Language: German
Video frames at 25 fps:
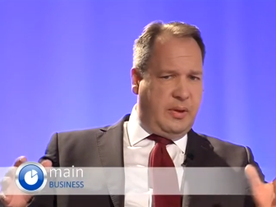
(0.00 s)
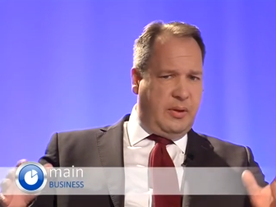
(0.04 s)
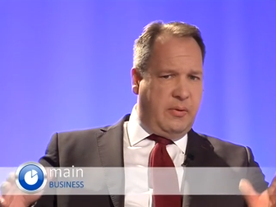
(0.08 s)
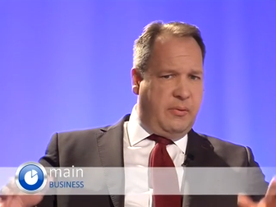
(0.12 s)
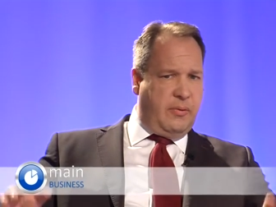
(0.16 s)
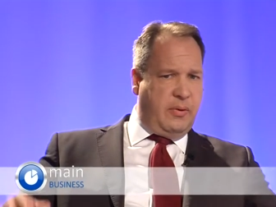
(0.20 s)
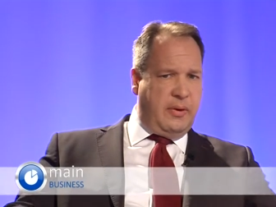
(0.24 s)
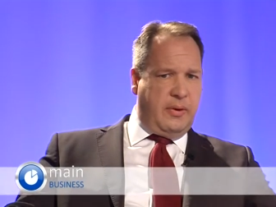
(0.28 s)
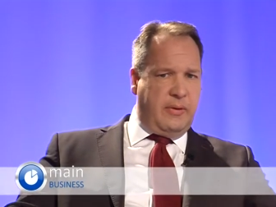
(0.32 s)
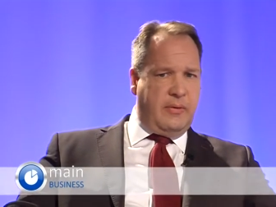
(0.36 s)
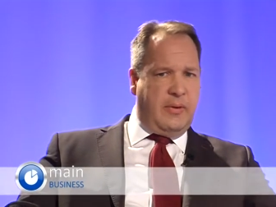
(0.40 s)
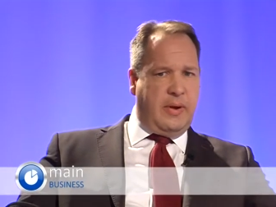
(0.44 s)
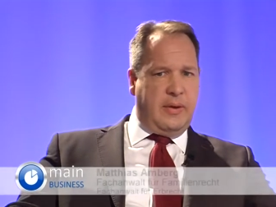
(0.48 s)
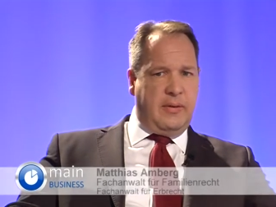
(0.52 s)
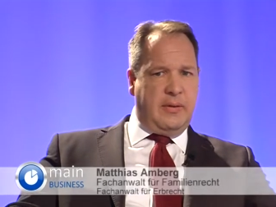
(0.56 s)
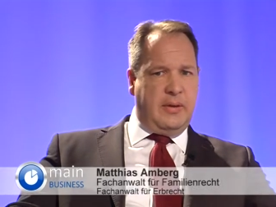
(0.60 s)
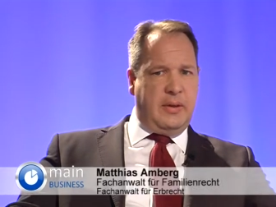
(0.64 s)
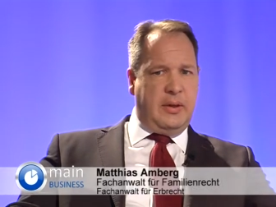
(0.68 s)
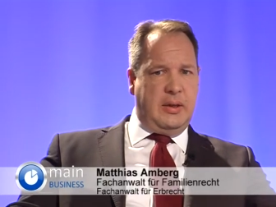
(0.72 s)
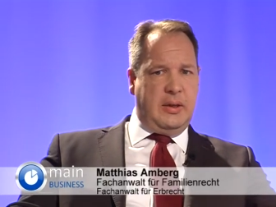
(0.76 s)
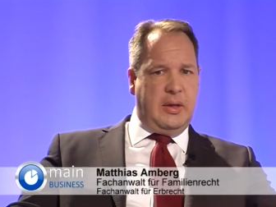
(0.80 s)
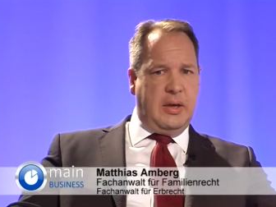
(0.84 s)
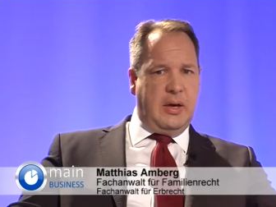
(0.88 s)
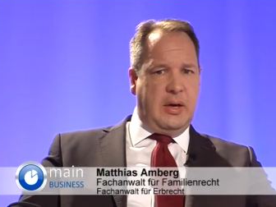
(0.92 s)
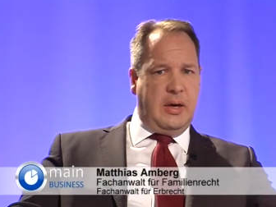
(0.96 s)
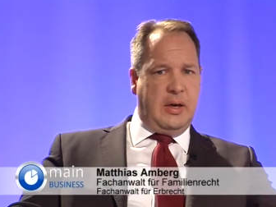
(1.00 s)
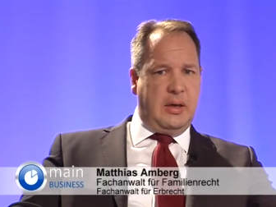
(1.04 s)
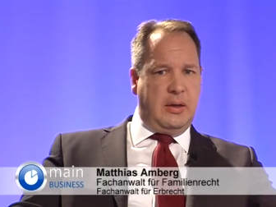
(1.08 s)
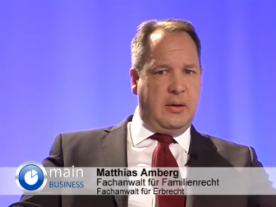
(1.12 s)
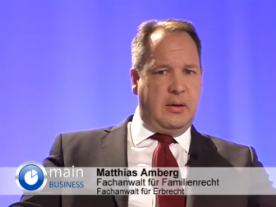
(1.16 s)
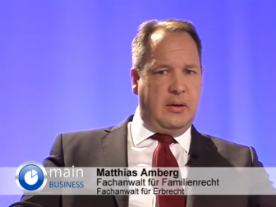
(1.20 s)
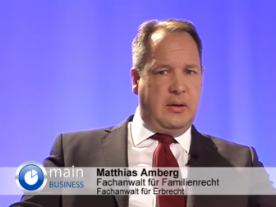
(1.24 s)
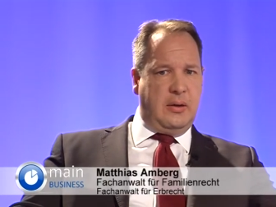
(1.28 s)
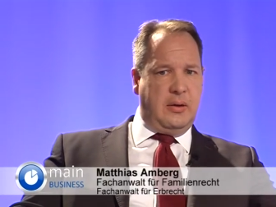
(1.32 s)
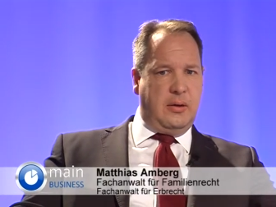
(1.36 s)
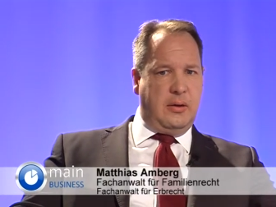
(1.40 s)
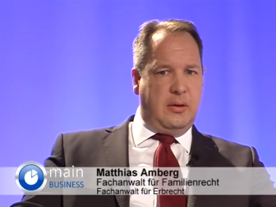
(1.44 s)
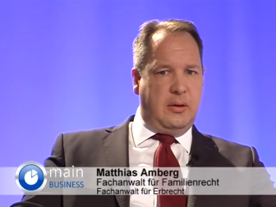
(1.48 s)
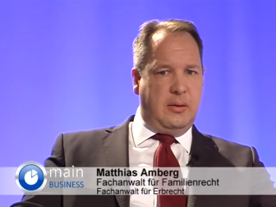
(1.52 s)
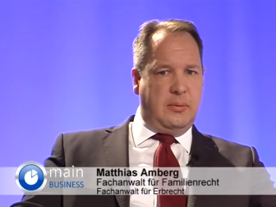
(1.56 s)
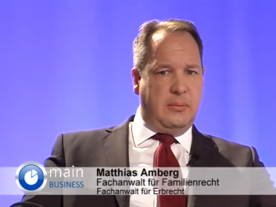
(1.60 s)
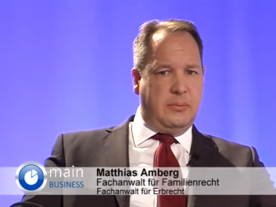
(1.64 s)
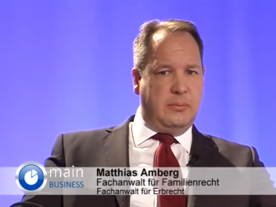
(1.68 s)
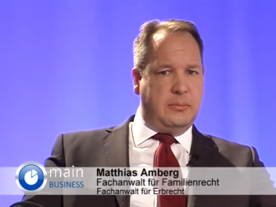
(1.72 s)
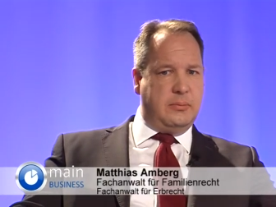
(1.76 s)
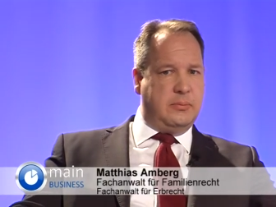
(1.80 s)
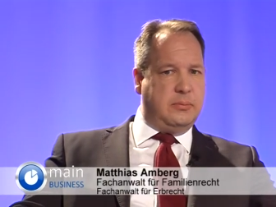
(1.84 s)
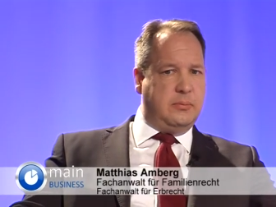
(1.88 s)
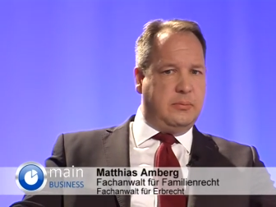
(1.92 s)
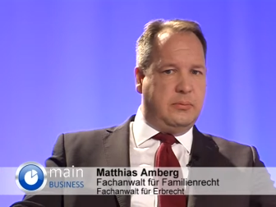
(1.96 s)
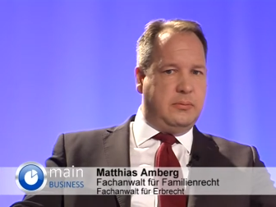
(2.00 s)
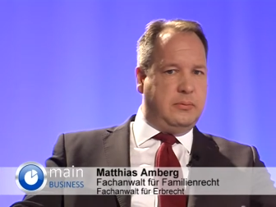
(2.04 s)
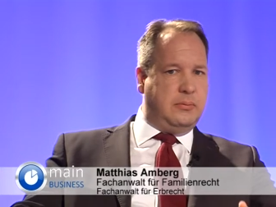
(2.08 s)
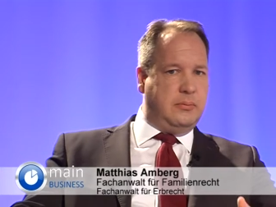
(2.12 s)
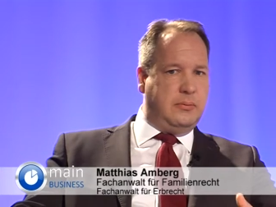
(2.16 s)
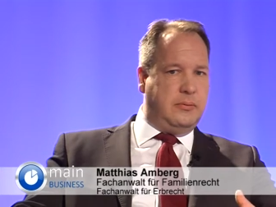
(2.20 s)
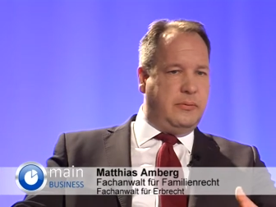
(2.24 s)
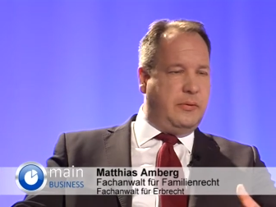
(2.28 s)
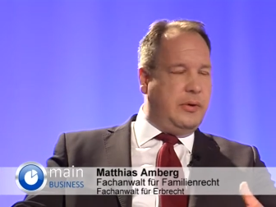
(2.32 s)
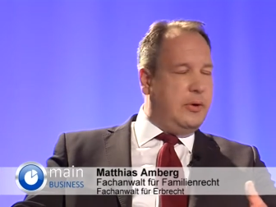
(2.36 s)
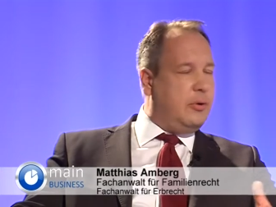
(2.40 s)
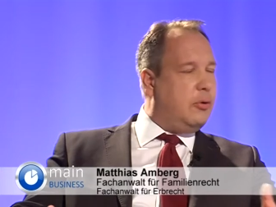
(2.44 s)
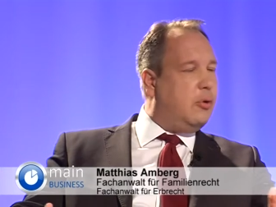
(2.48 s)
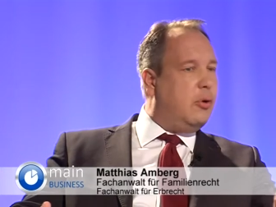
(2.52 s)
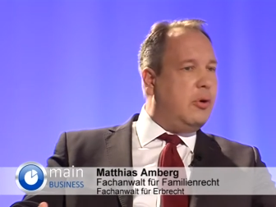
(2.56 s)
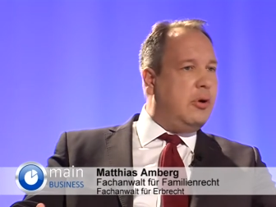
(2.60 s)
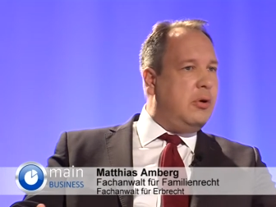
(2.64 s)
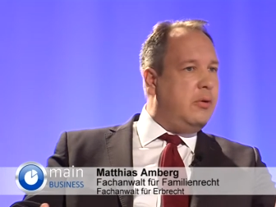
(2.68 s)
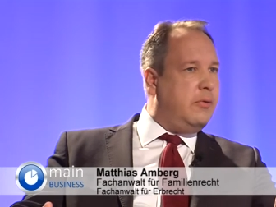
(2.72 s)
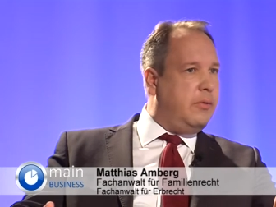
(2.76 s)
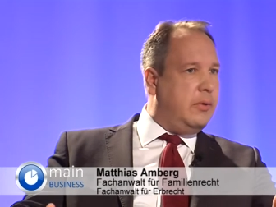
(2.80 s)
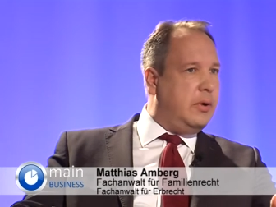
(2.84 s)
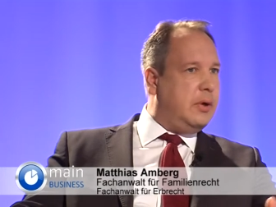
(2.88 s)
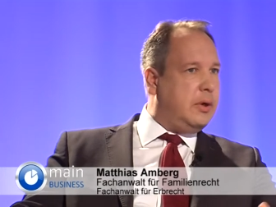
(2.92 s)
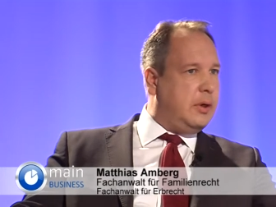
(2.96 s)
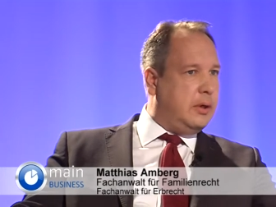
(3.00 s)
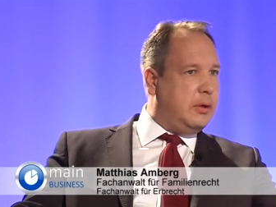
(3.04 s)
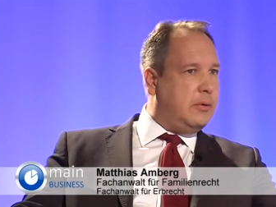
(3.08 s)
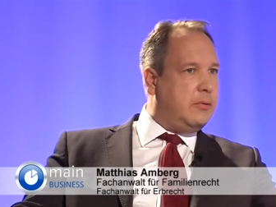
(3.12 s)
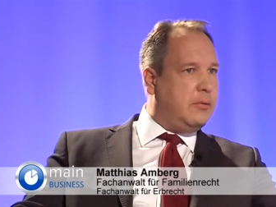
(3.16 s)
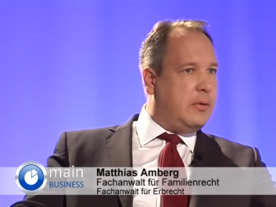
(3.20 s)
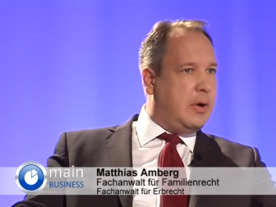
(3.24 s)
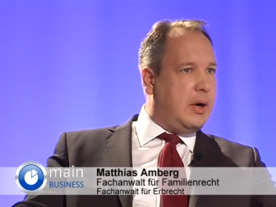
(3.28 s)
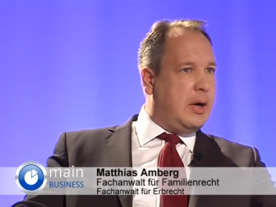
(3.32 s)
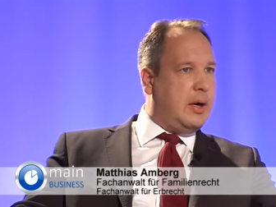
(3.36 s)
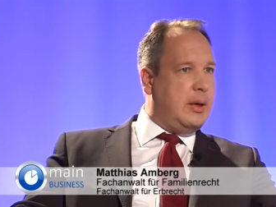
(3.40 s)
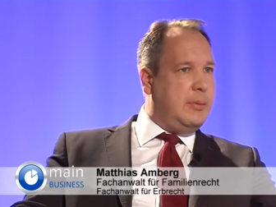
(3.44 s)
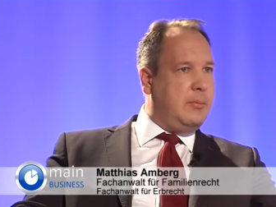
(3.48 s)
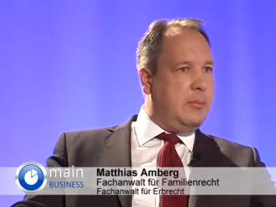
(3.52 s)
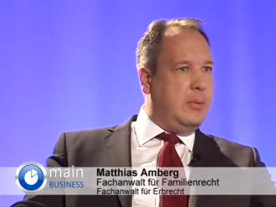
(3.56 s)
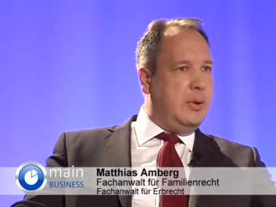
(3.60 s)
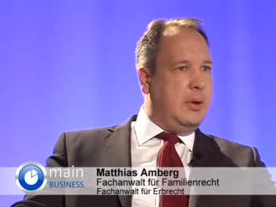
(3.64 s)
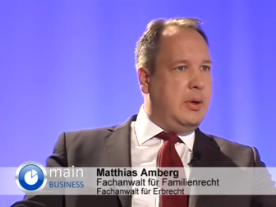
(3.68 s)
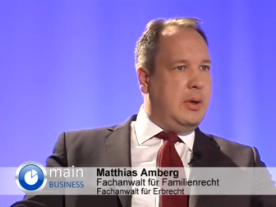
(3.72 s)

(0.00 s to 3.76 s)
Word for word: vor 20 Jahren ähm, Verkäuferin war.